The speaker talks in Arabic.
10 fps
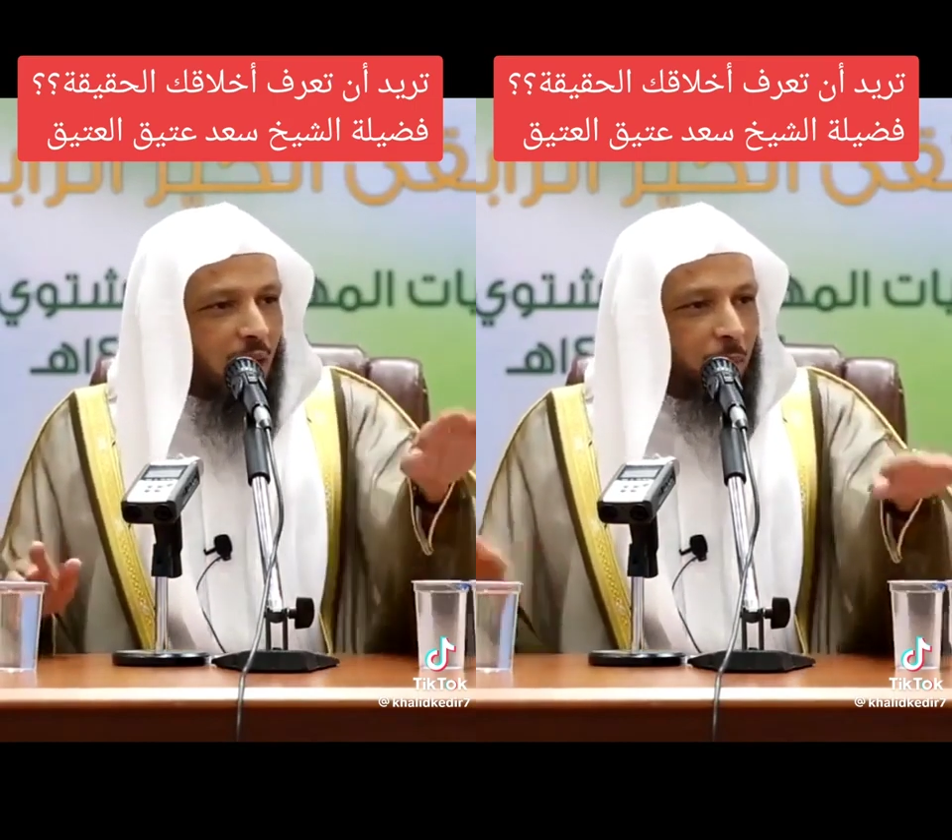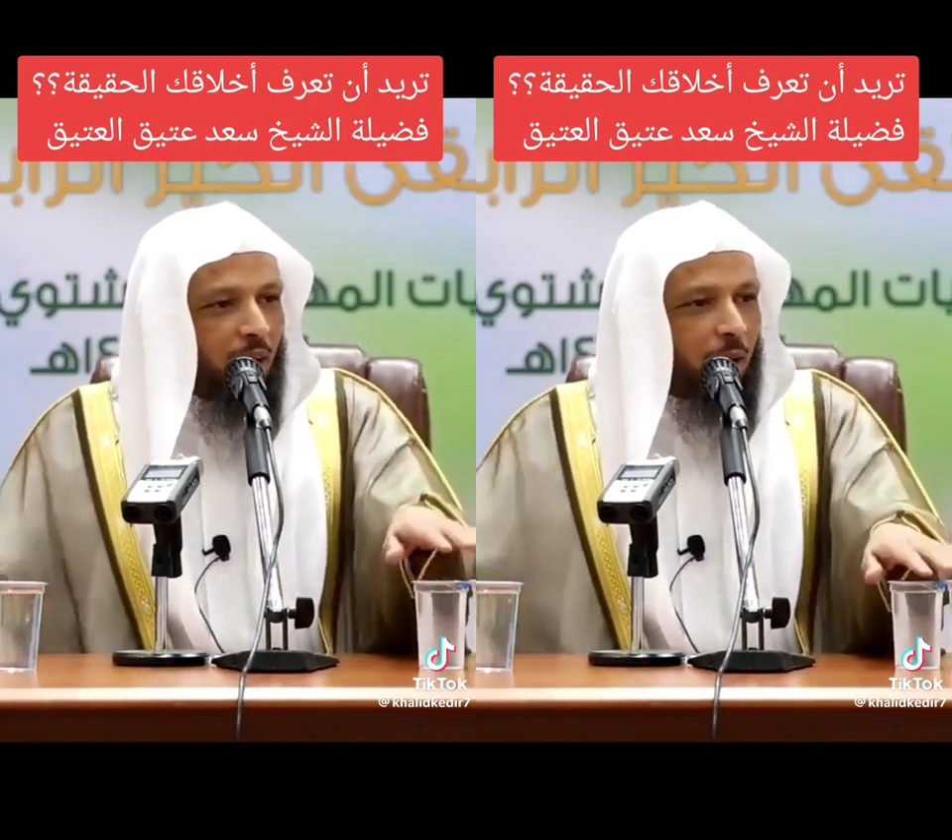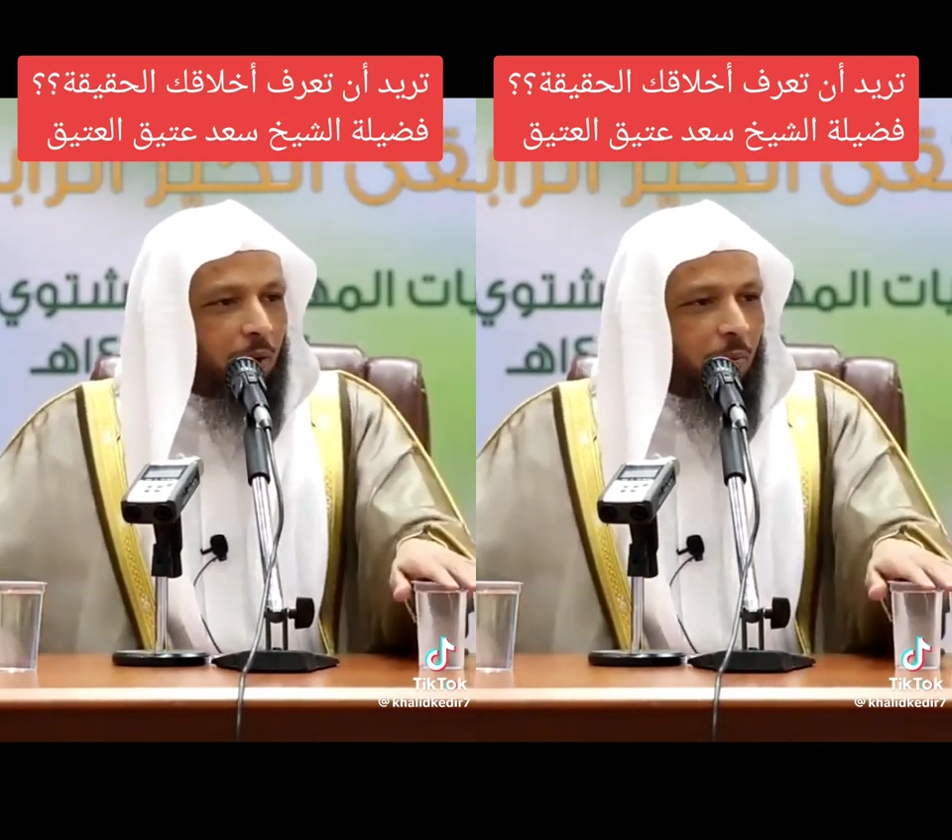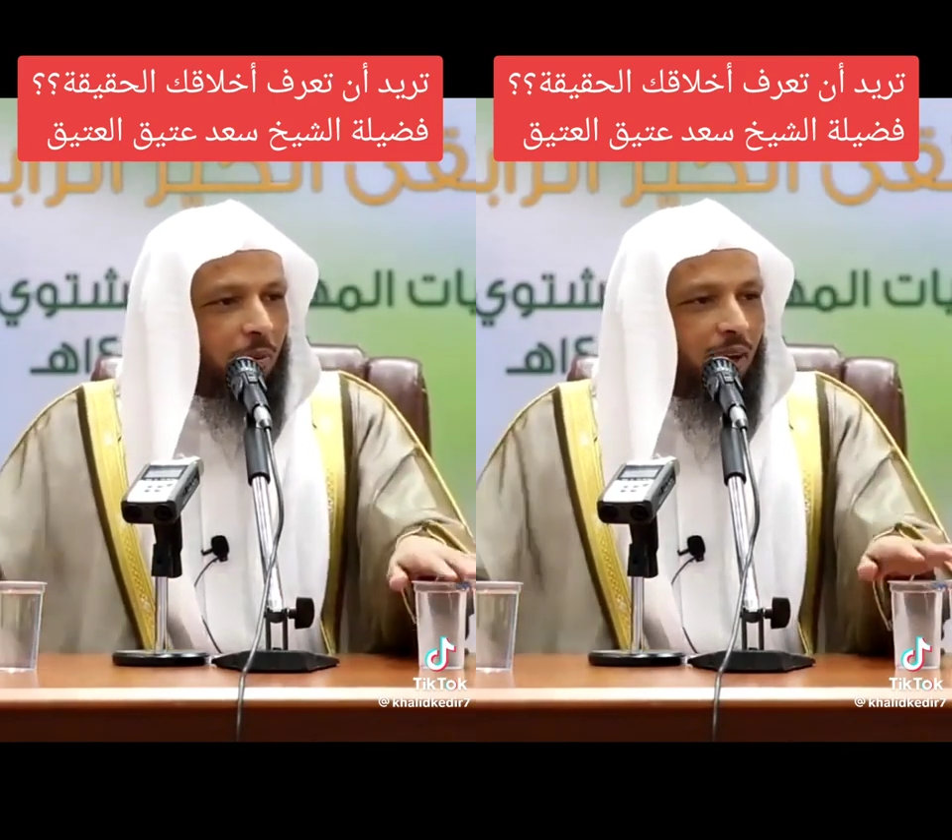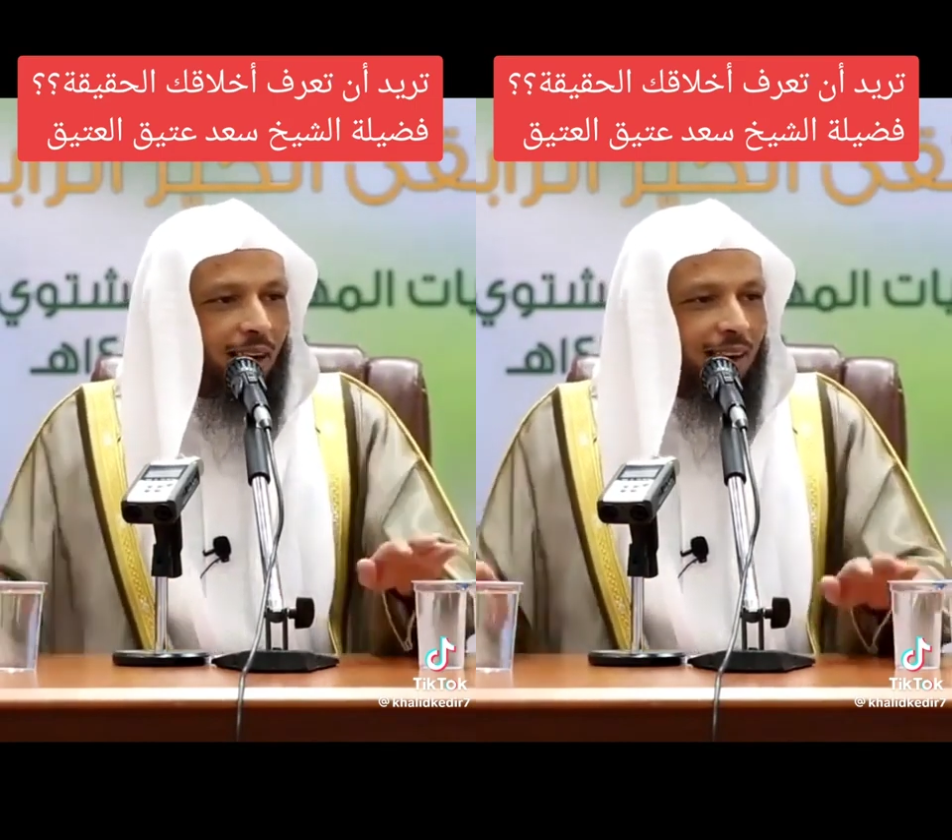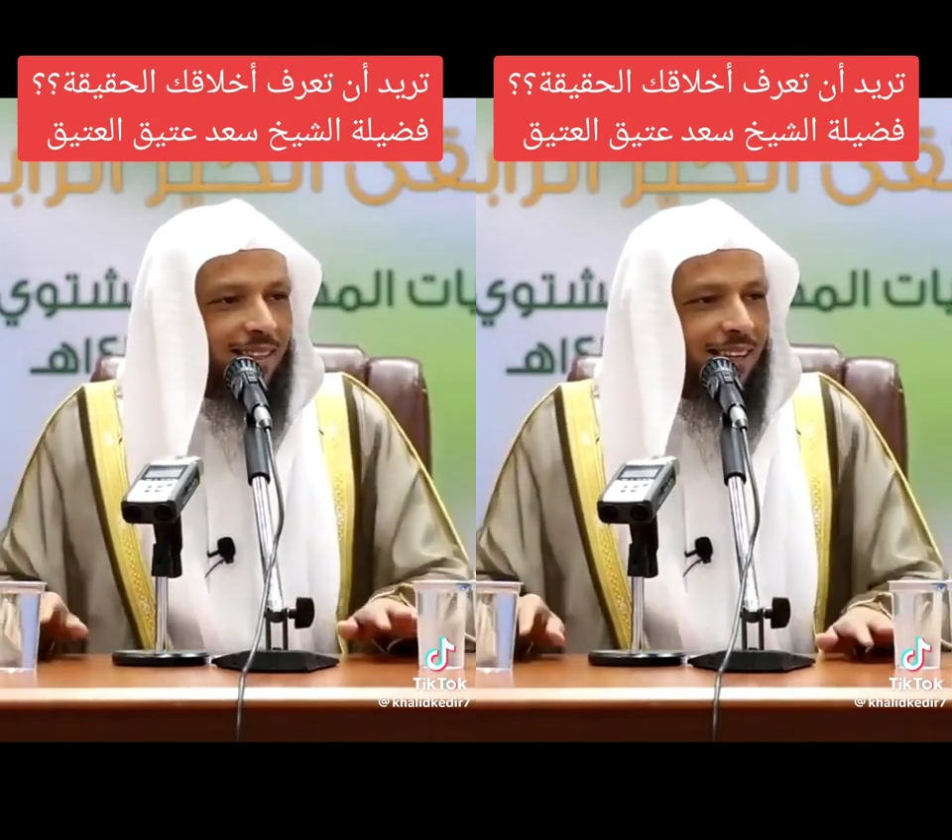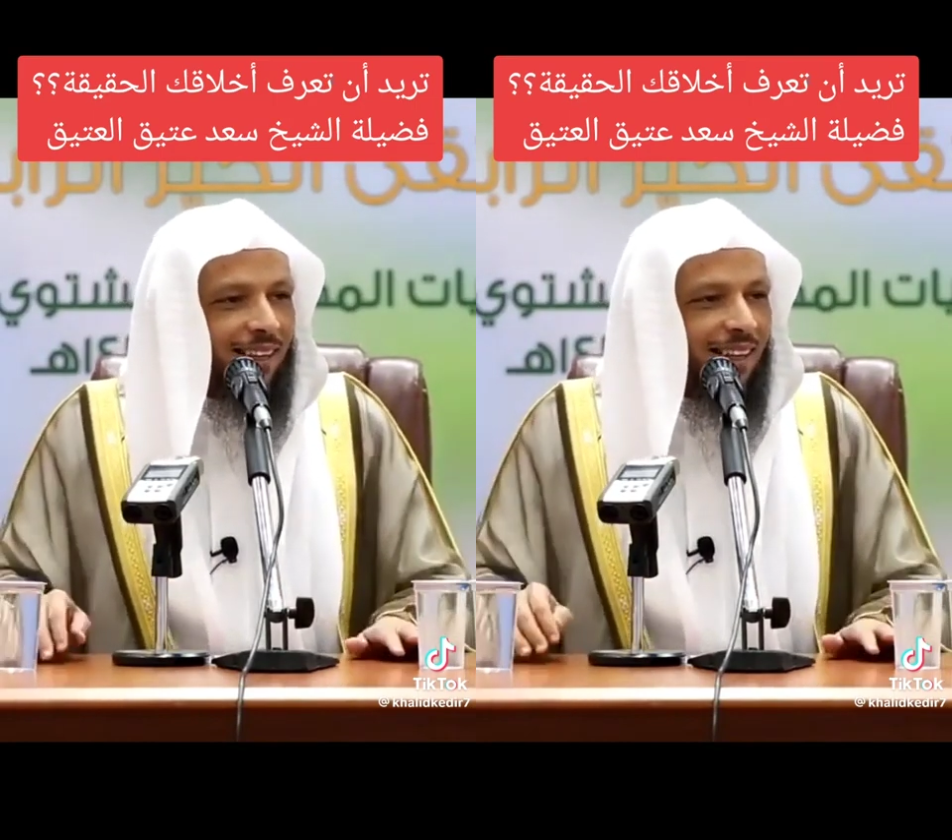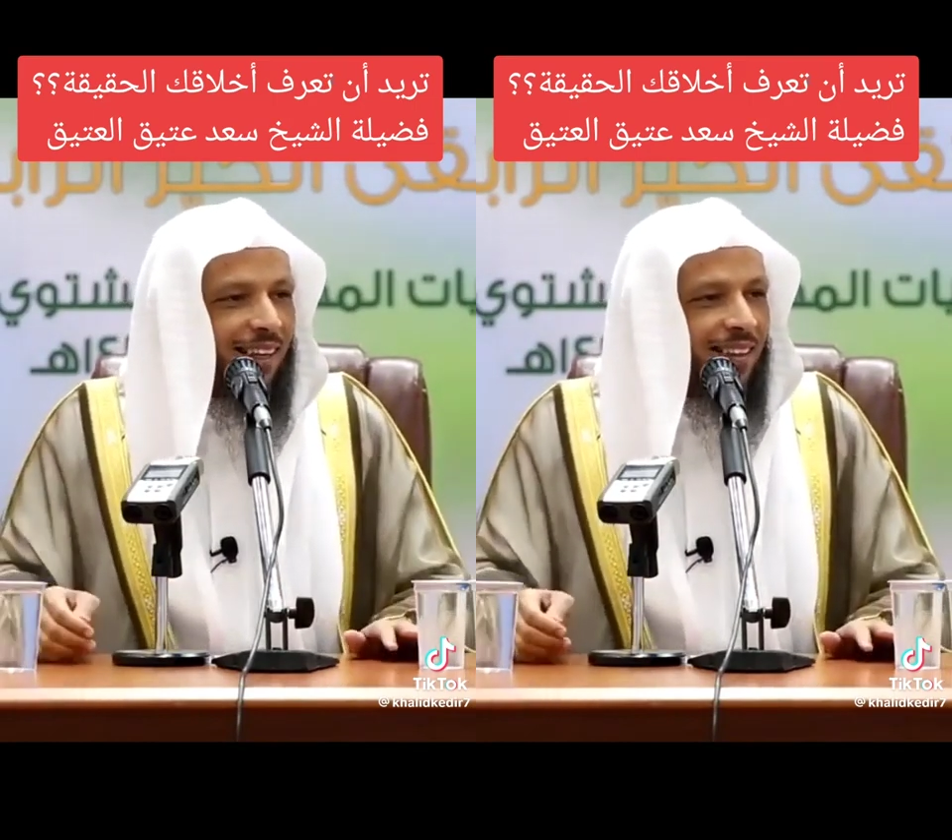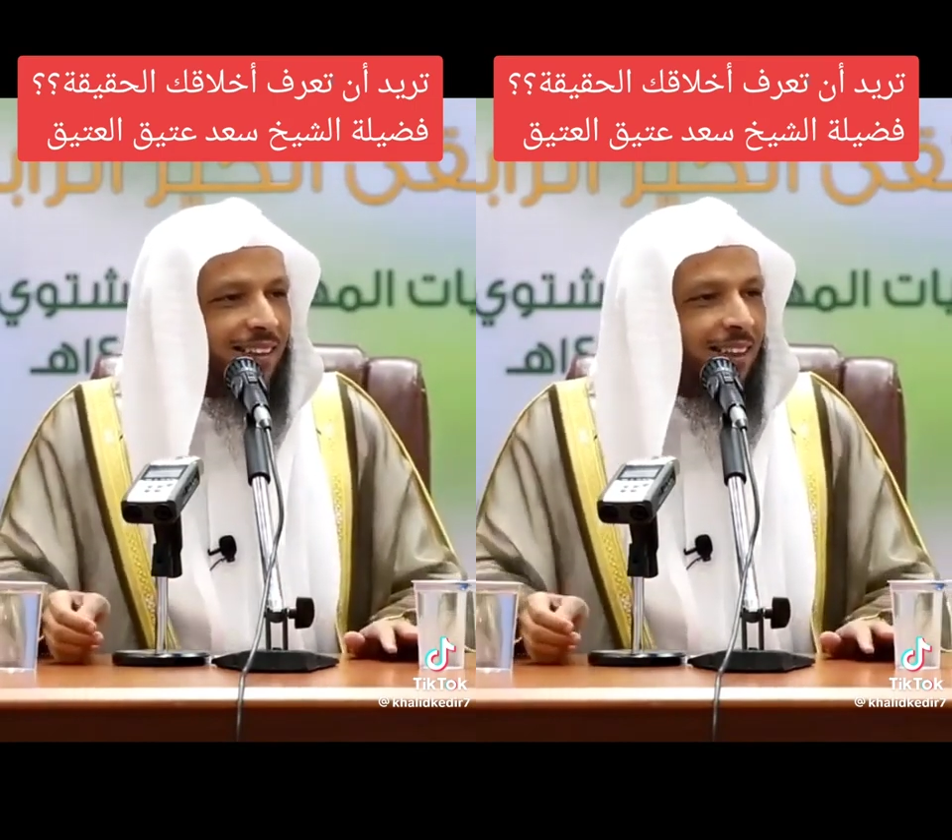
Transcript: شامعها من أمه الله يجزاك خير